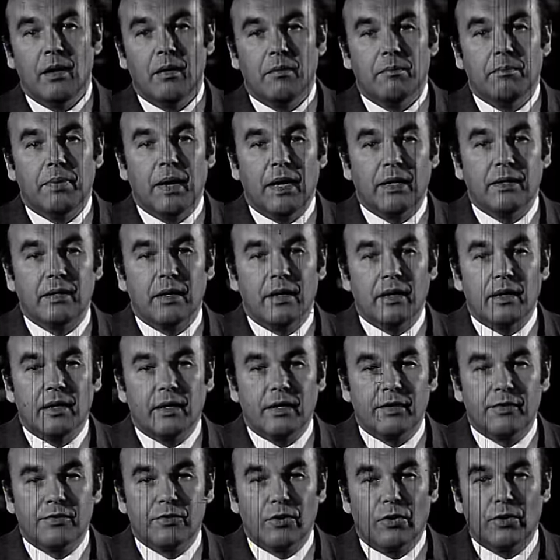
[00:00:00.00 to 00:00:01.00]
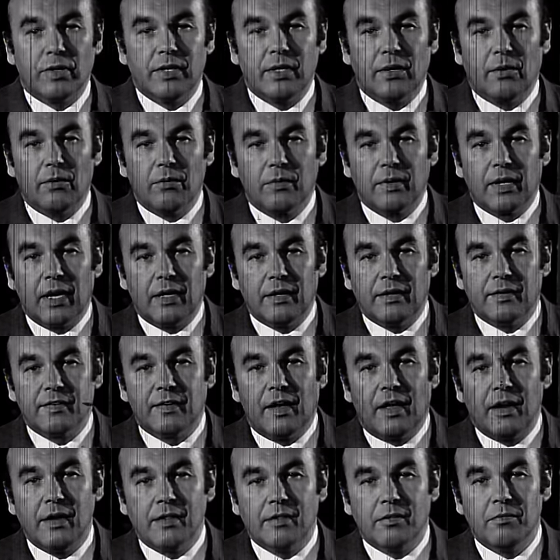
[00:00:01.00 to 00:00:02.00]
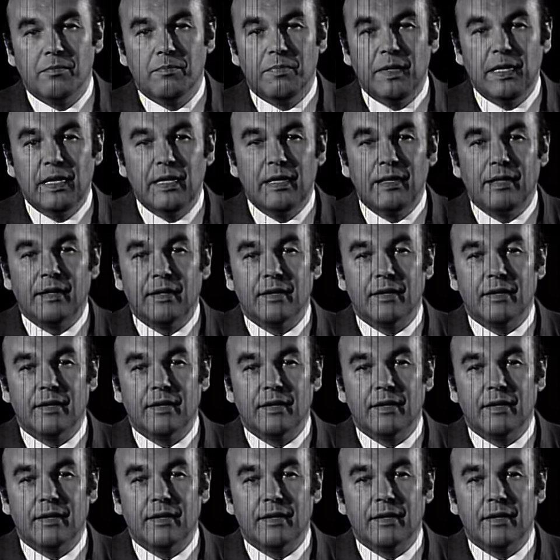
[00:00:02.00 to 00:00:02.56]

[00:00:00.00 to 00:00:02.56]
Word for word: Bei der Restaurierung eines alten Bildes